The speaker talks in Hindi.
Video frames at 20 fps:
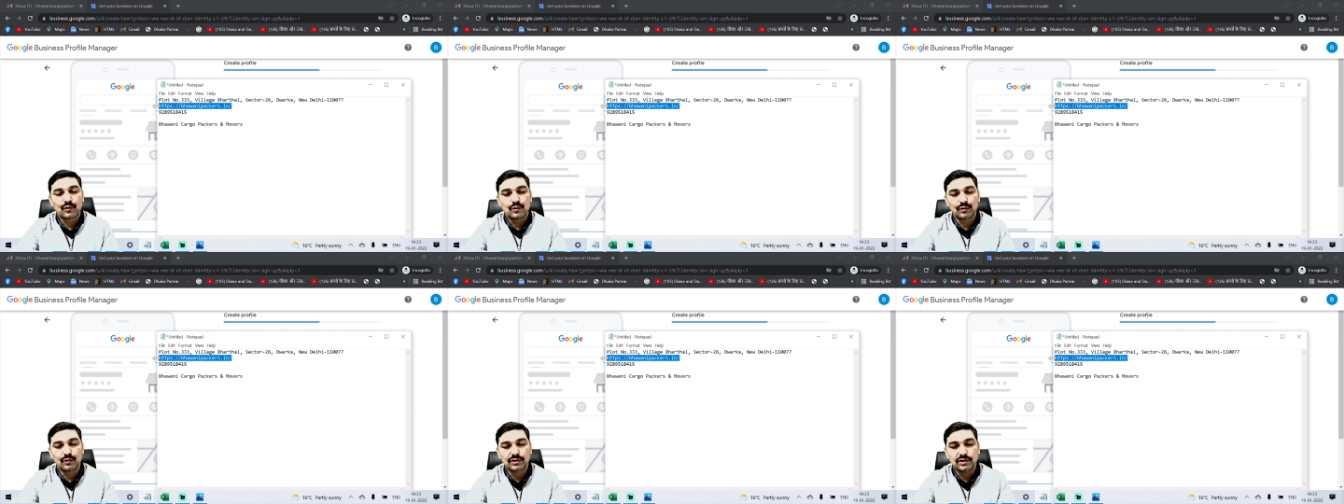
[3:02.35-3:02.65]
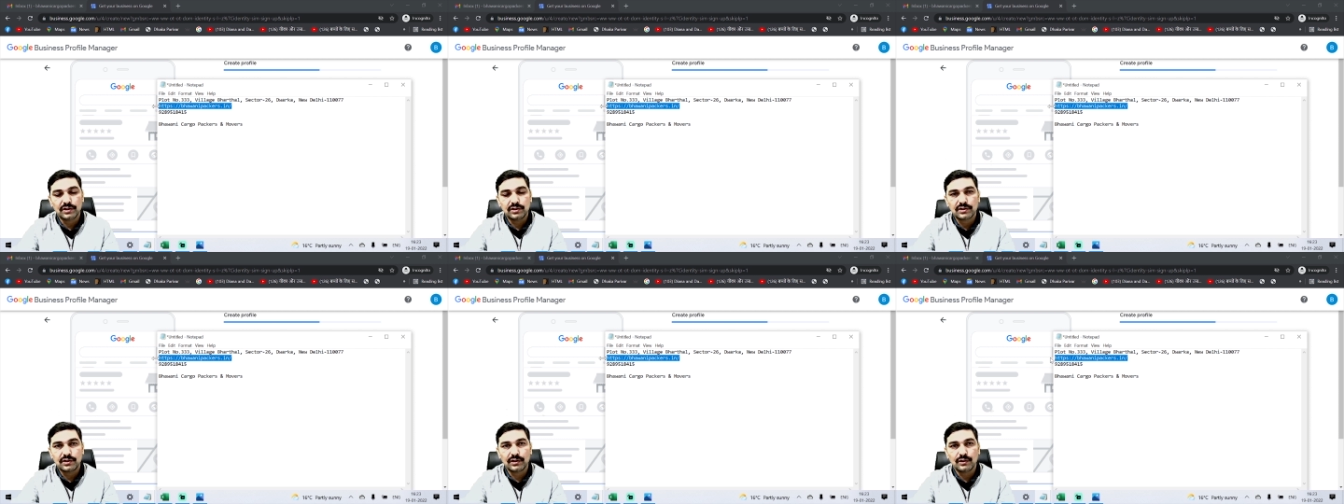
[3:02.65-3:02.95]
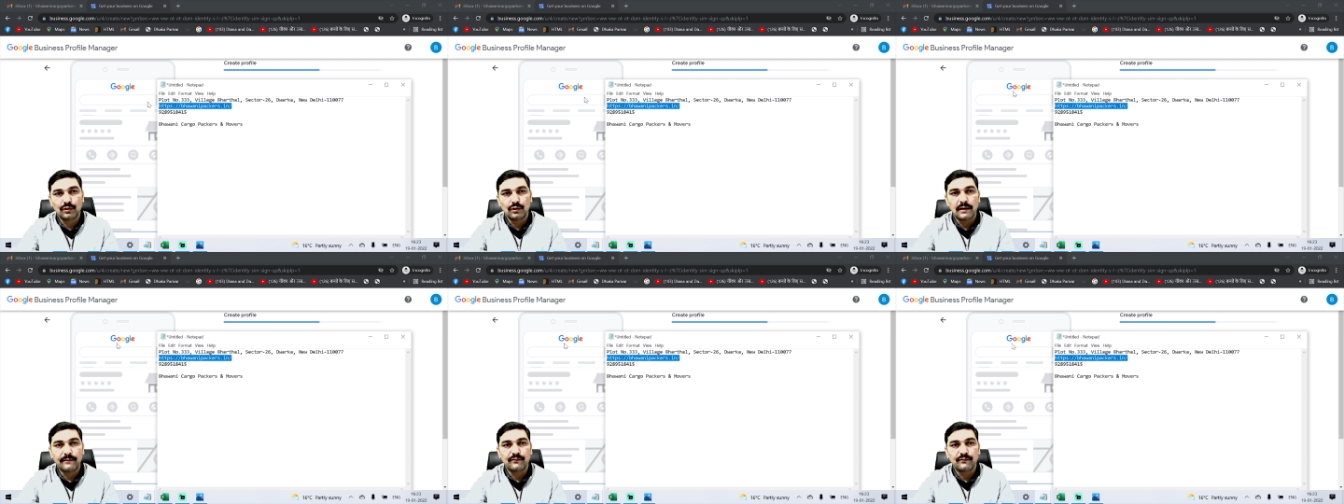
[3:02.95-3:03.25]
कोशिश
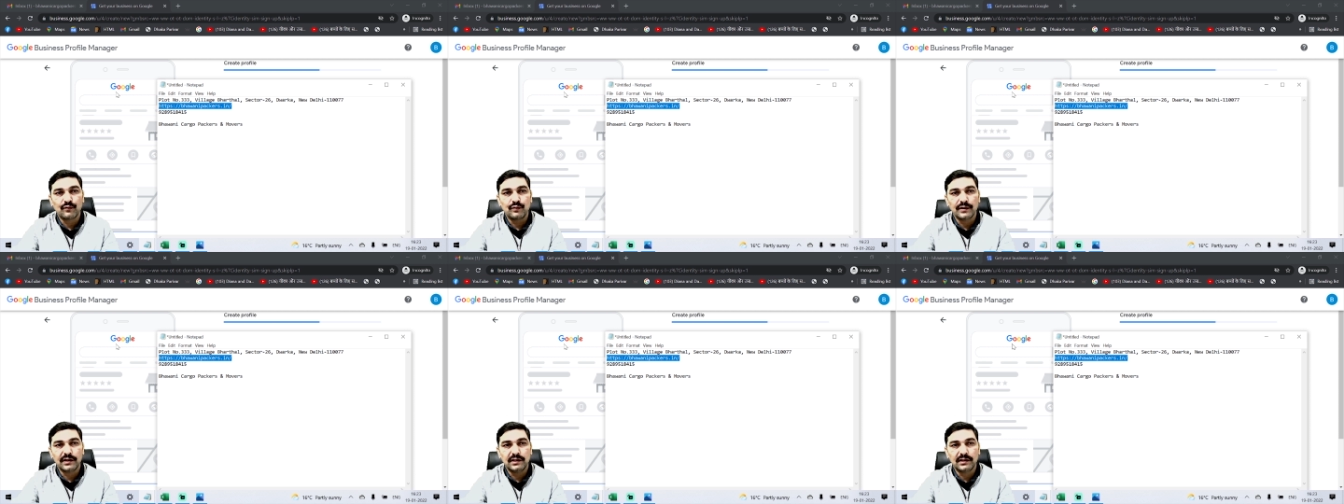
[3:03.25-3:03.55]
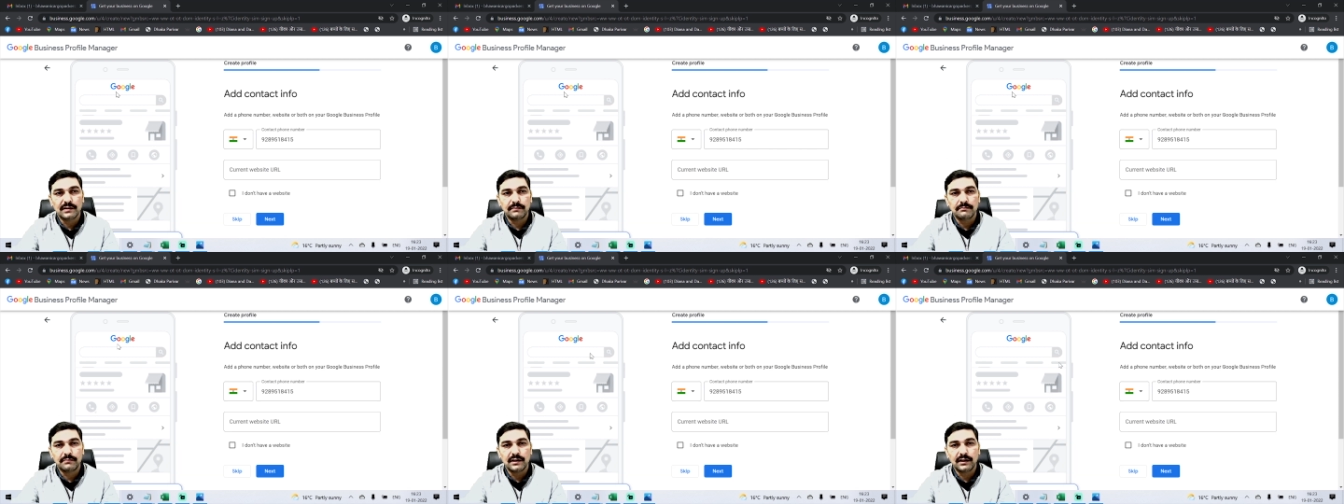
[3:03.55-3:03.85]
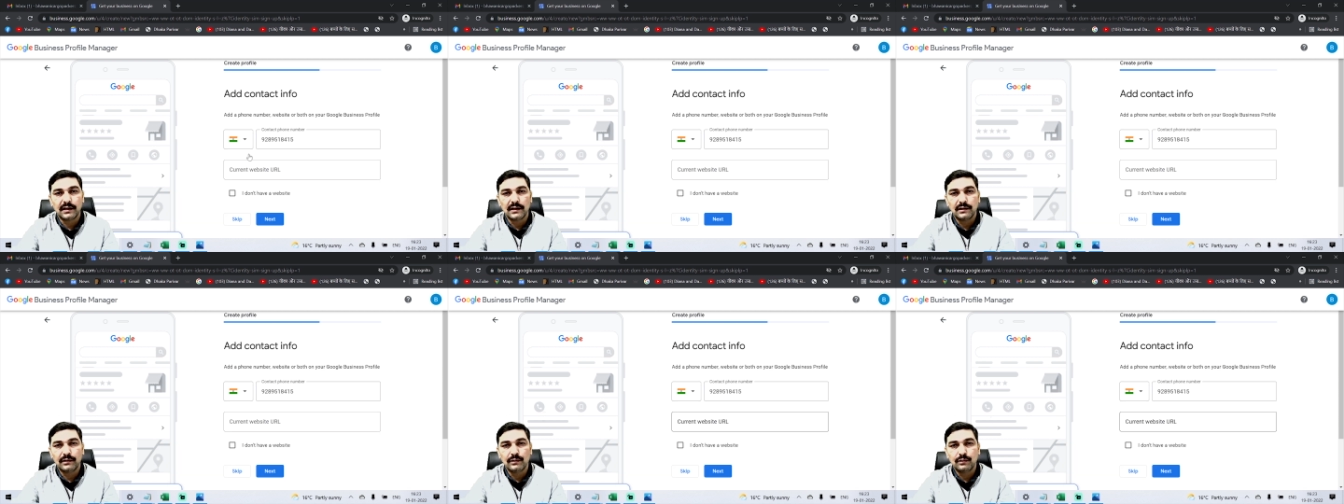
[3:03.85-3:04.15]
करो आप वही नंबर
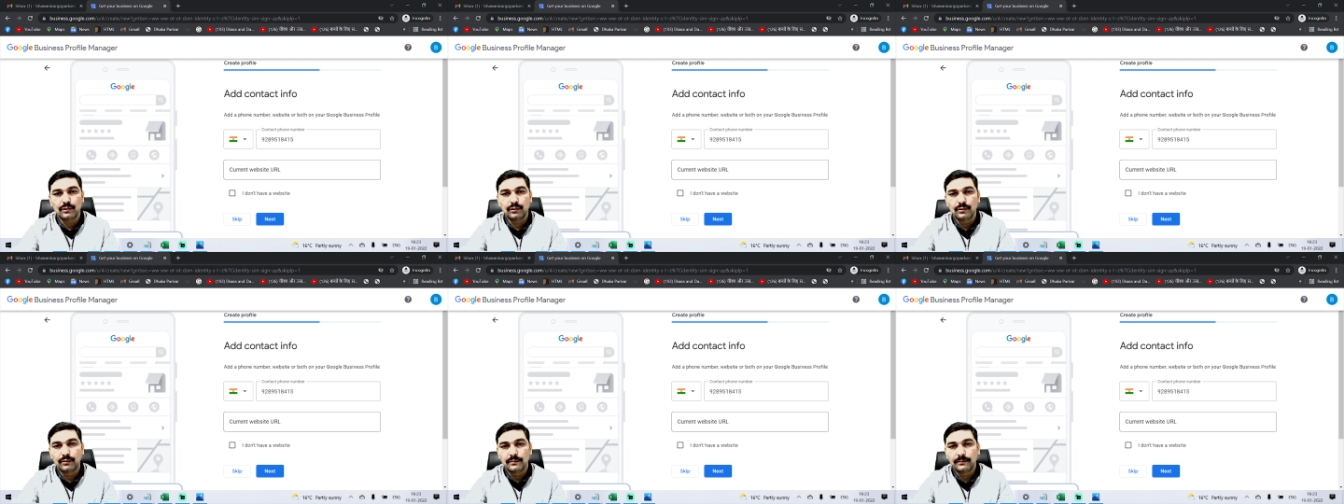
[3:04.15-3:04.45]
डालो